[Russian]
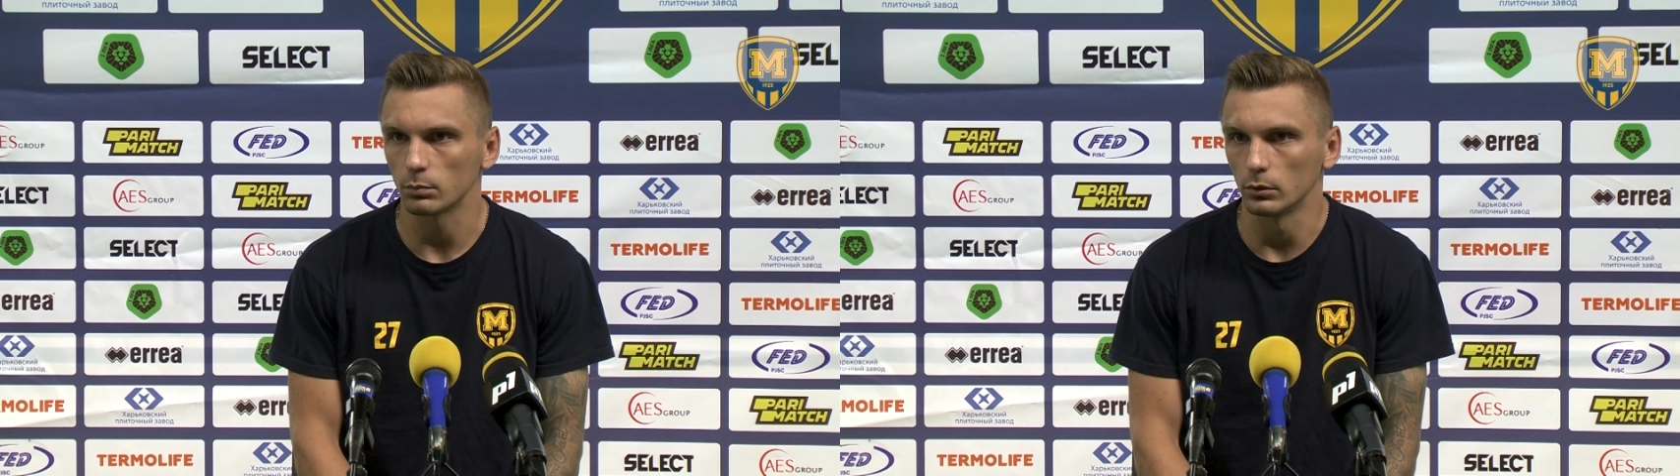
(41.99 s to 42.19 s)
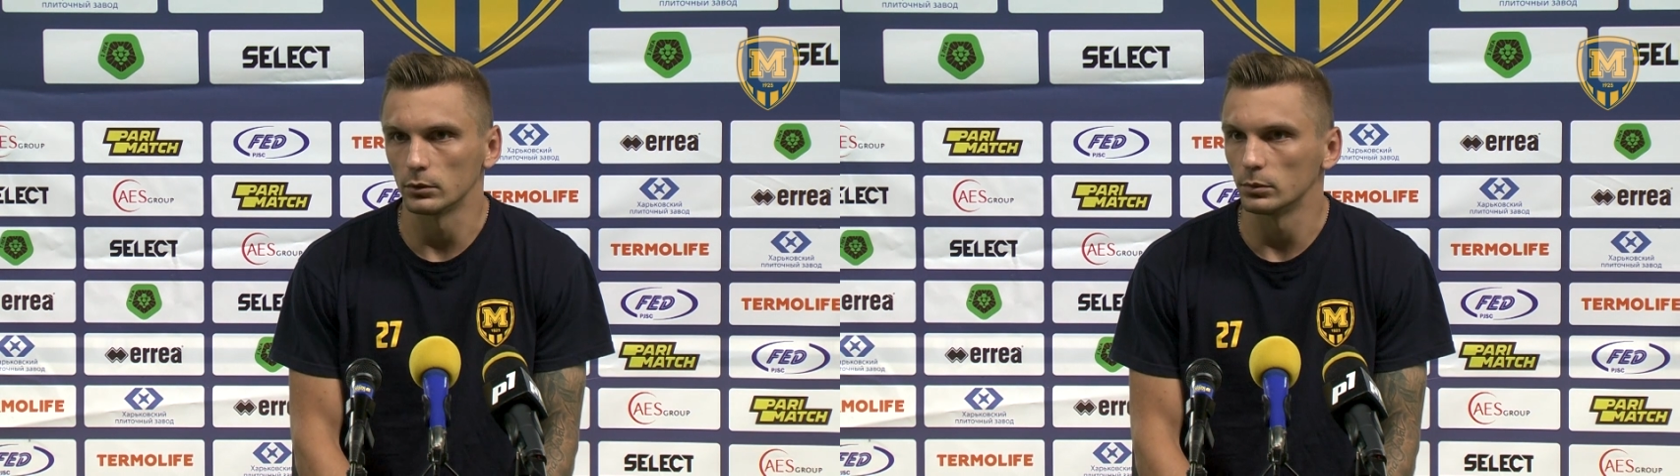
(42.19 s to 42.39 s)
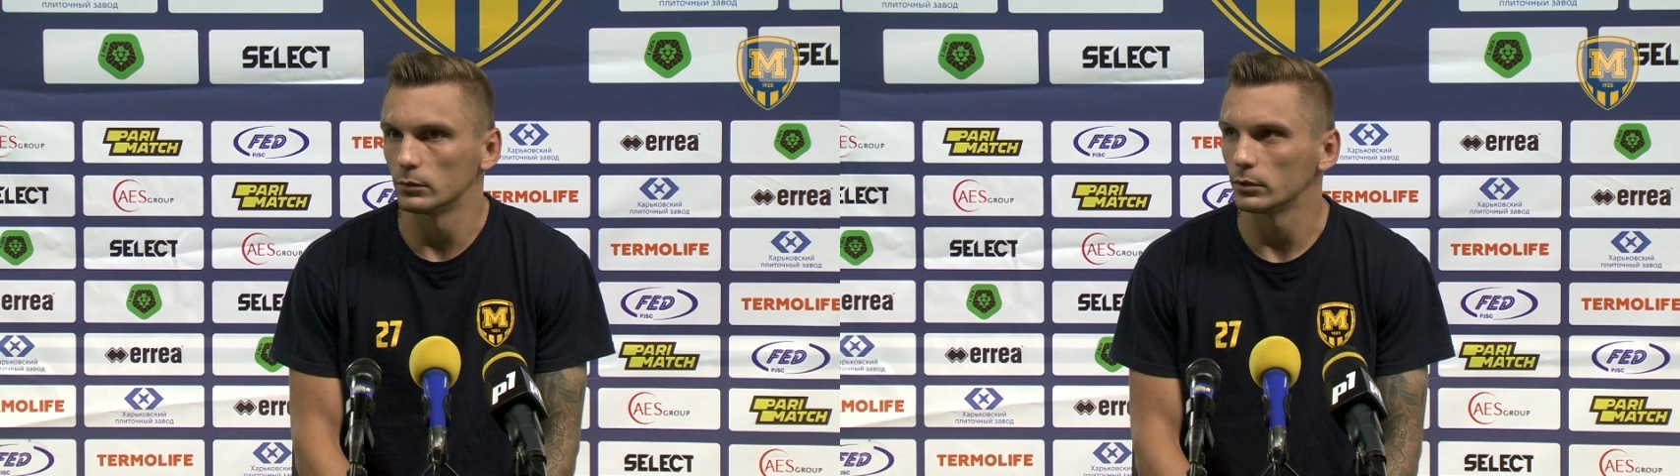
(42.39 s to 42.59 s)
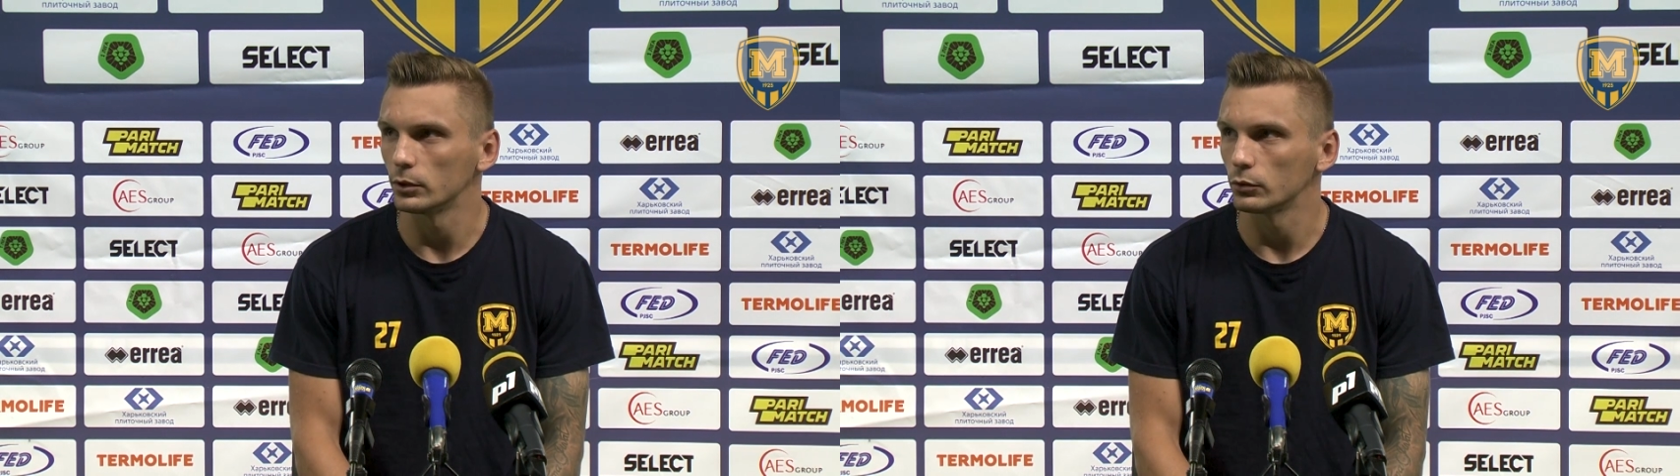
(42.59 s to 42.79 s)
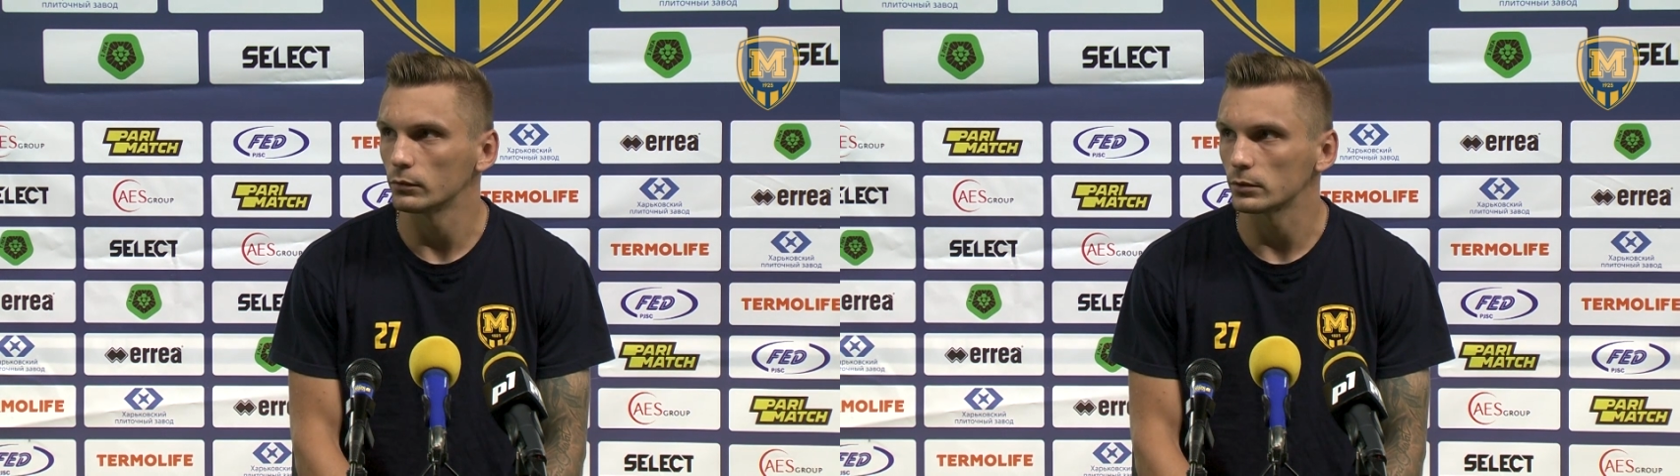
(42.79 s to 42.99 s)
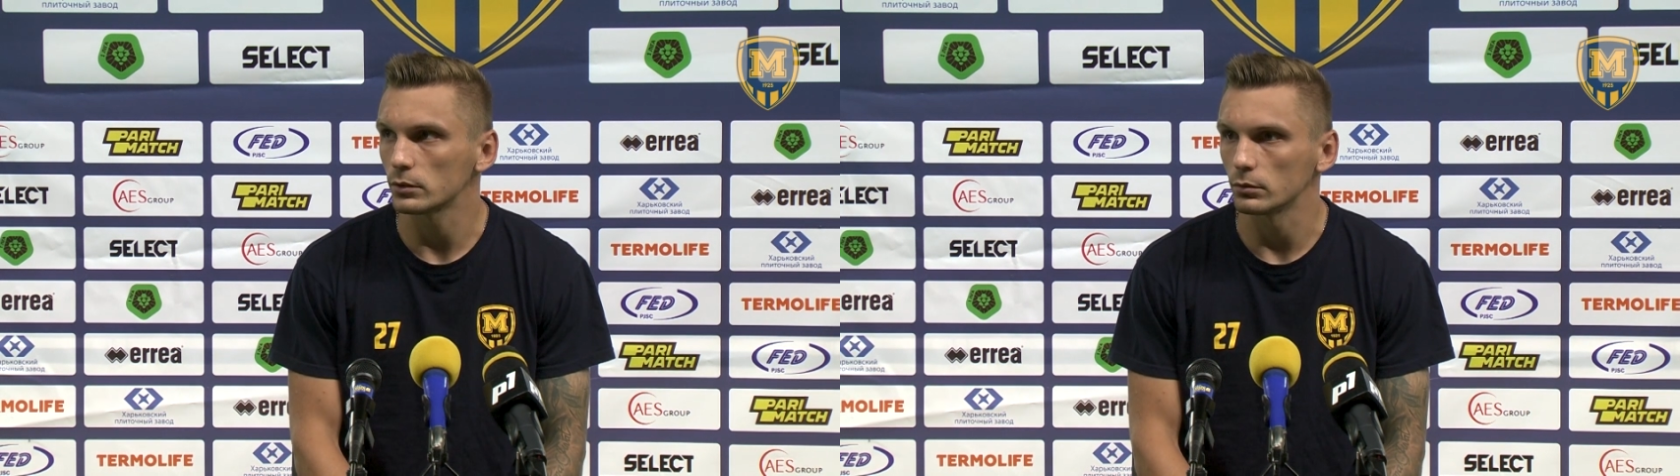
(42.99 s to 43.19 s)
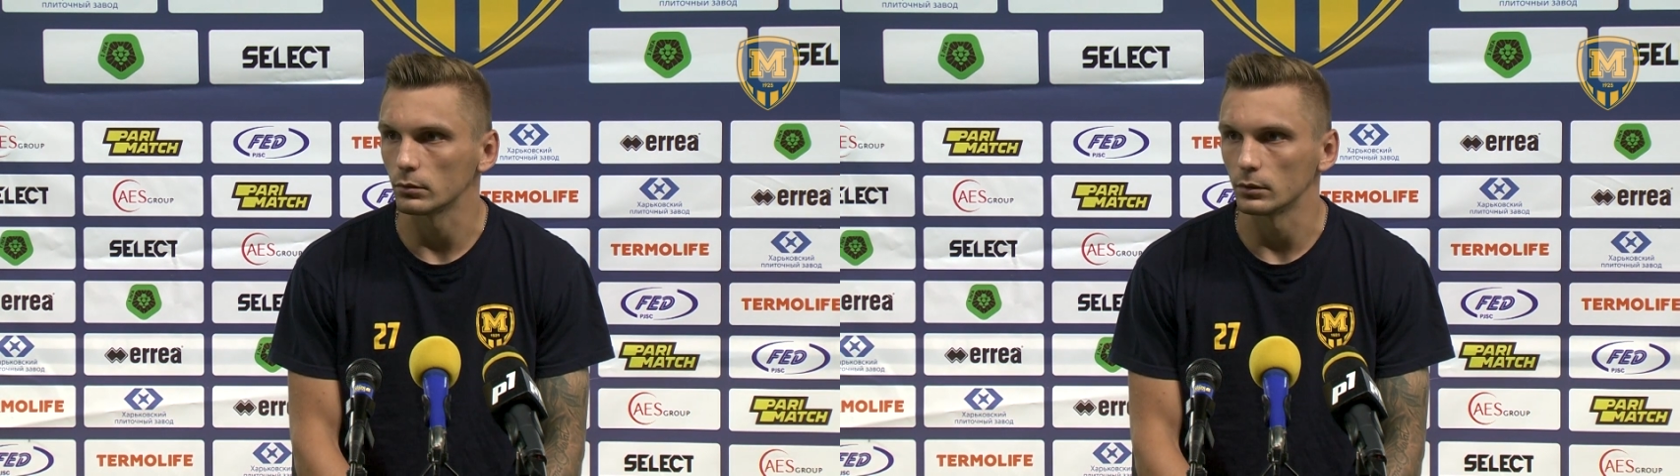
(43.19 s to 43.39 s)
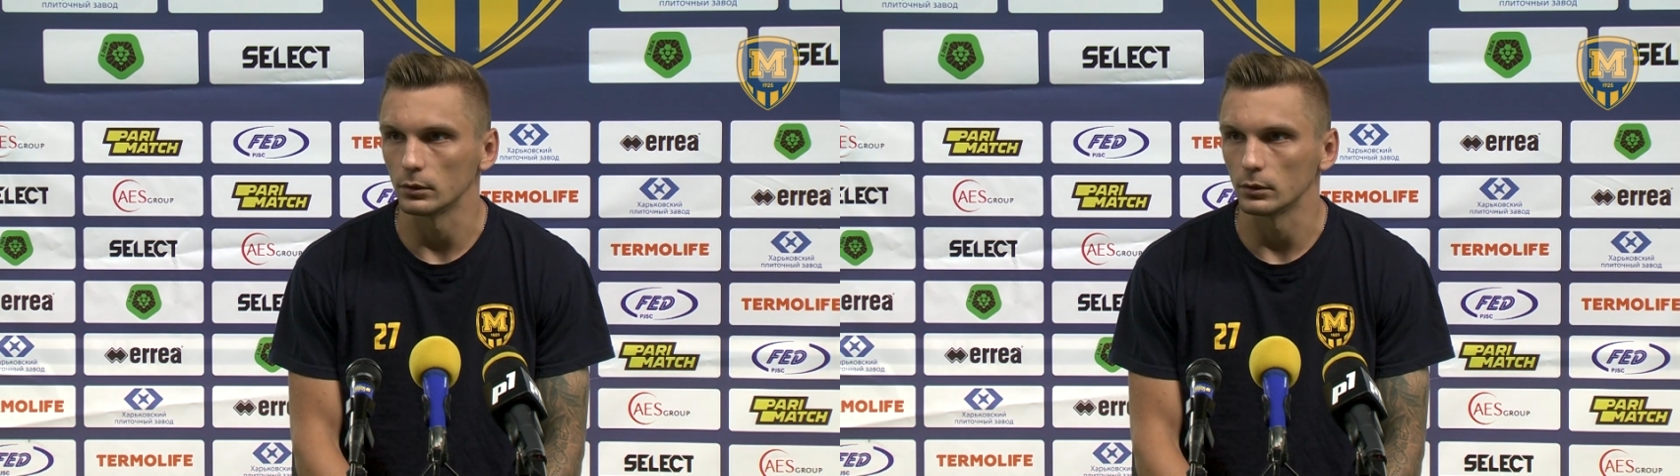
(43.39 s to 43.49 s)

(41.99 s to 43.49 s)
полной боевой готовностью